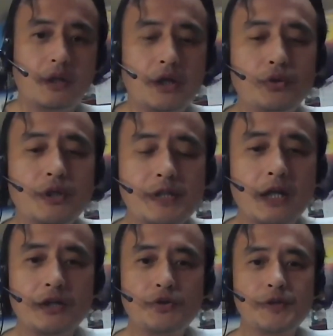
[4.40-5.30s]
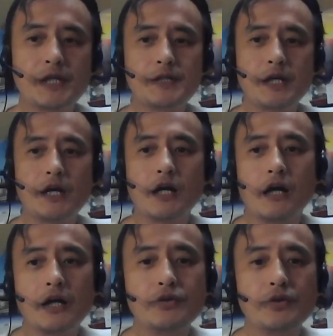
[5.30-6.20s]
で、今日ですね、非常事態宣言が
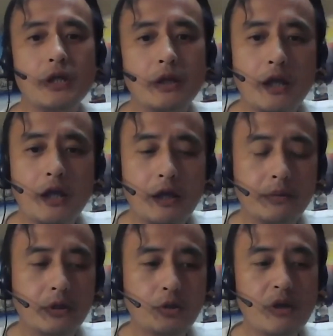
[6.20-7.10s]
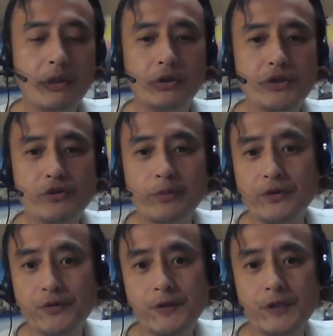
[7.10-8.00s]
解除されて、例えばあの磯
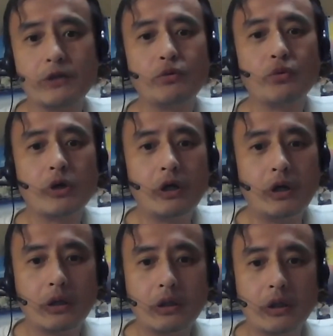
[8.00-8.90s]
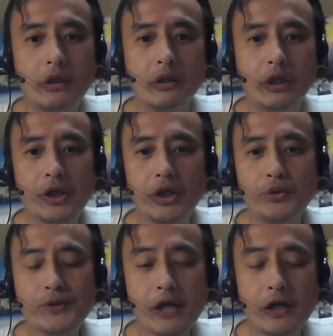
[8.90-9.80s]
丸水産とか、あの営
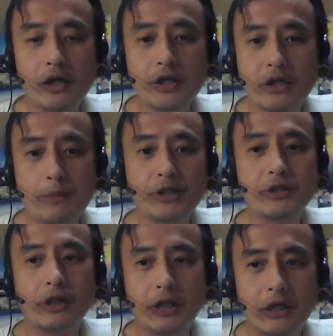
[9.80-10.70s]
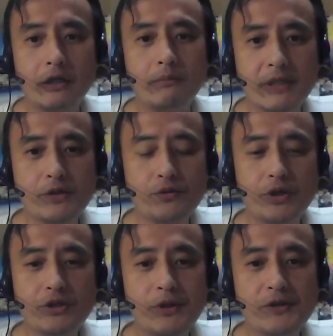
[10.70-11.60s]
業再開してましたね。まあ、早
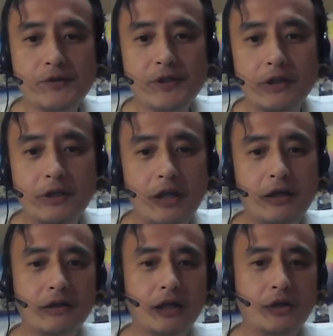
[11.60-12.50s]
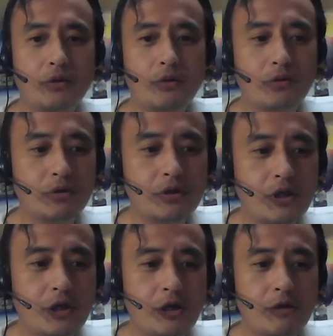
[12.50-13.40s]
速、磯丸水産行って、あの
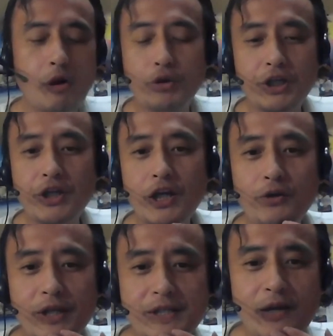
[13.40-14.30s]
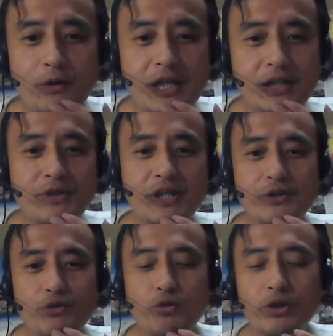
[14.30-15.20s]
まあ、お気に入りのですね、お刺身定
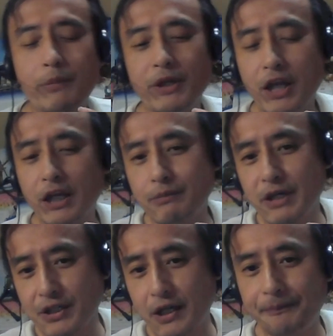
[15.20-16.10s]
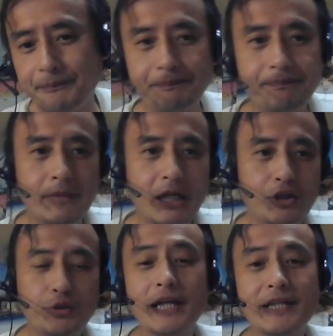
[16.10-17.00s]
食を食べていきました。あの、
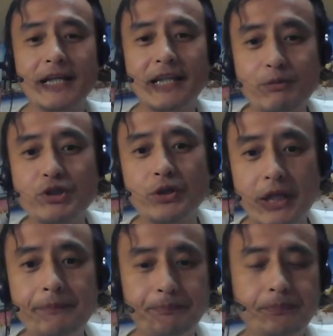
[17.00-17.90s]
油体使ってね、もちろんね。